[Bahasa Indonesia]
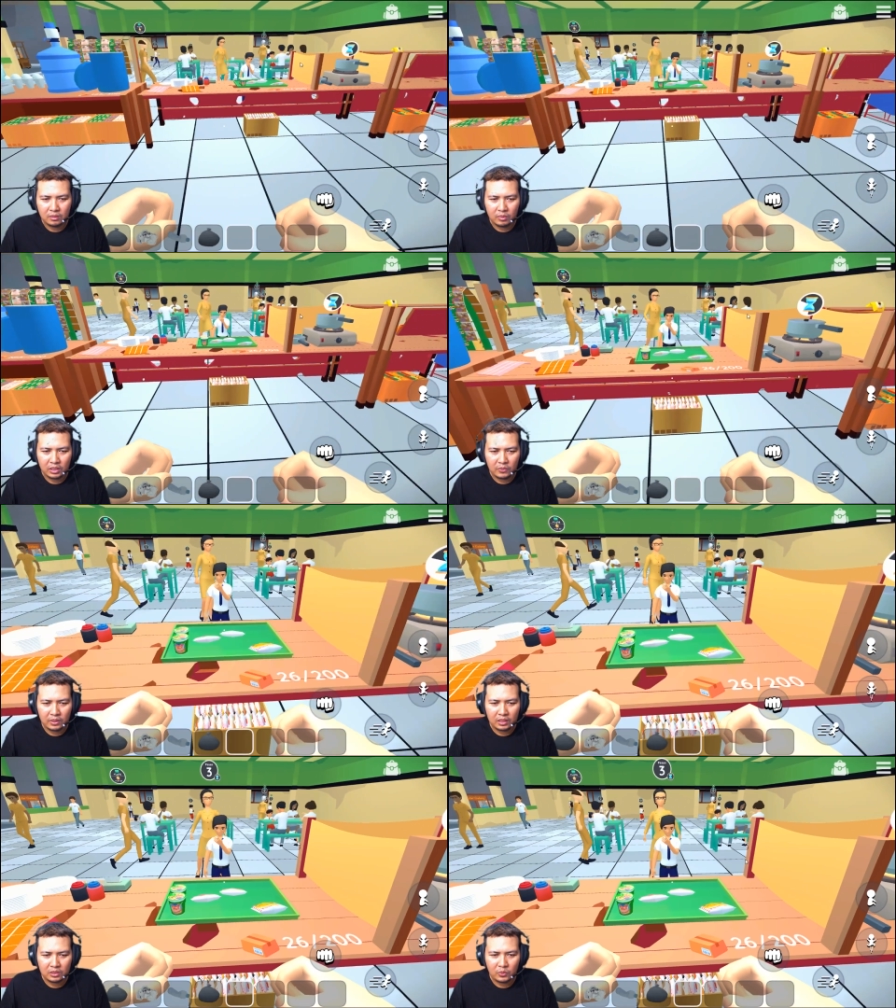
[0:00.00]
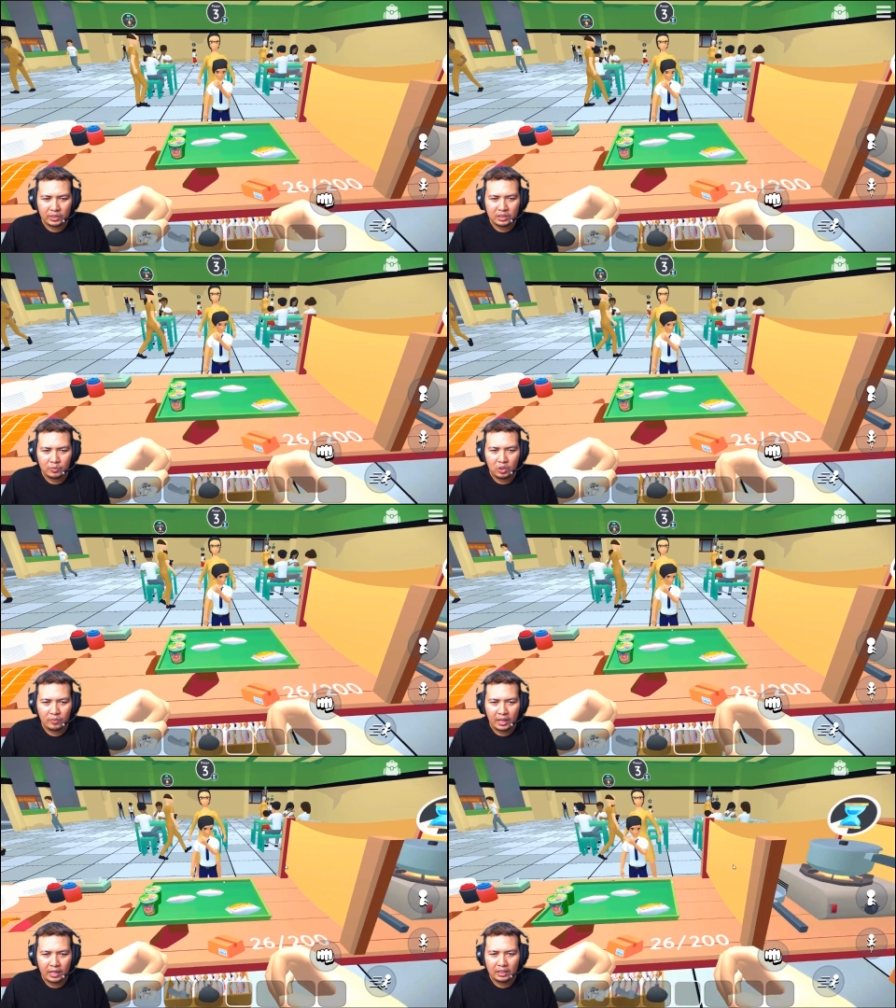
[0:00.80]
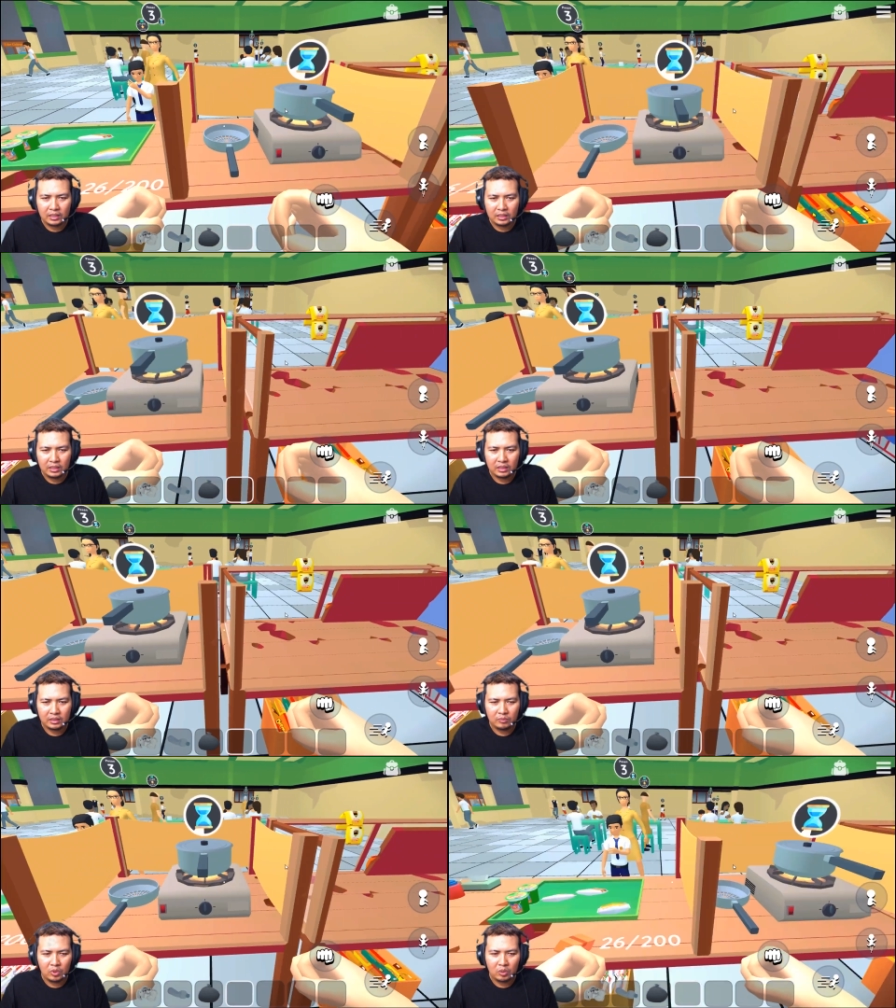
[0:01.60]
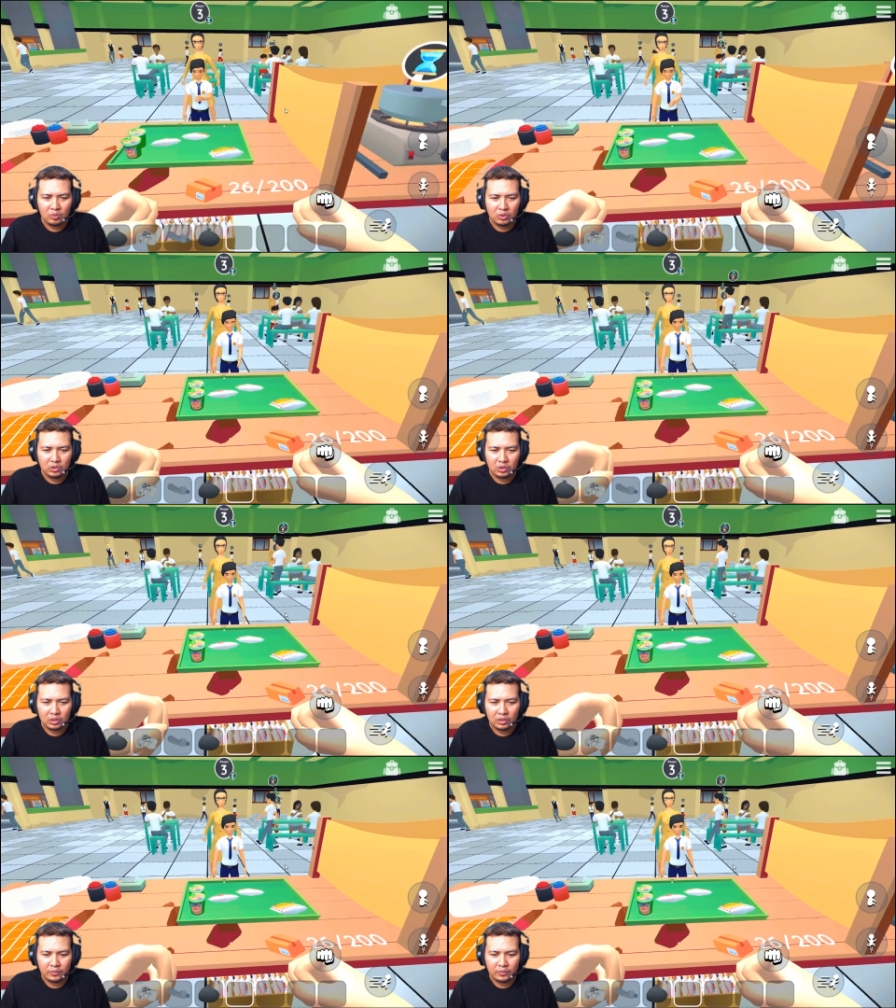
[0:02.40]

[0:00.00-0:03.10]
btw questnya belum ada nih belum muncul